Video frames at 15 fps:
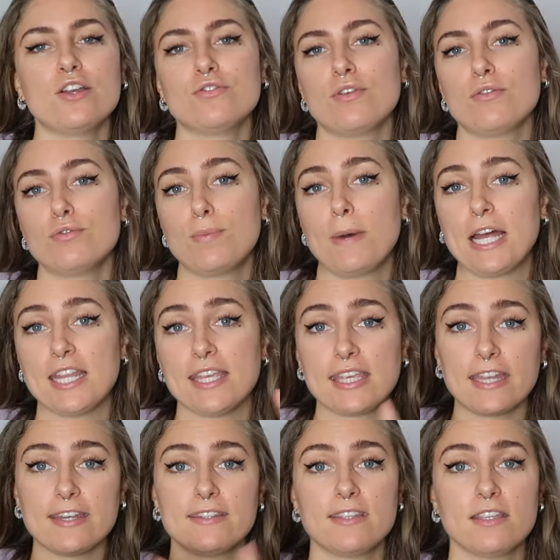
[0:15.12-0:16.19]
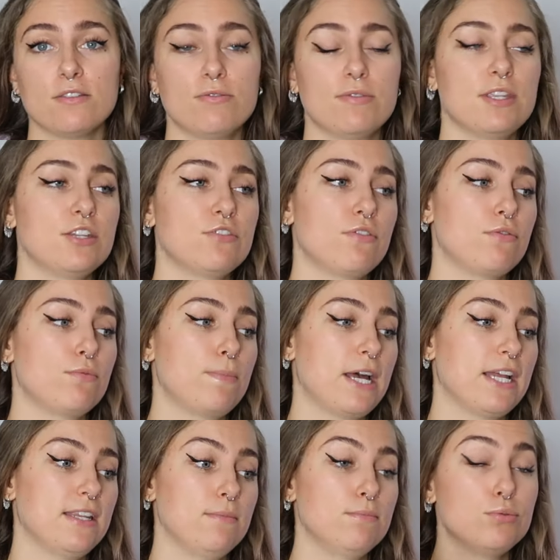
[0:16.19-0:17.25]
je vais vous parler qualité de vie, je vais vous
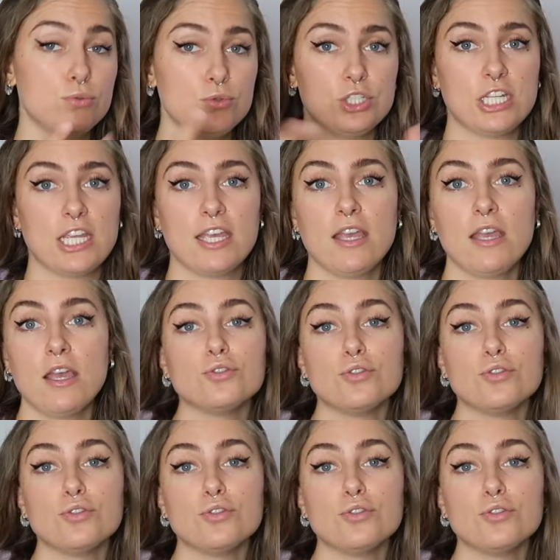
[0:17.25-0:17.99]
parler budget.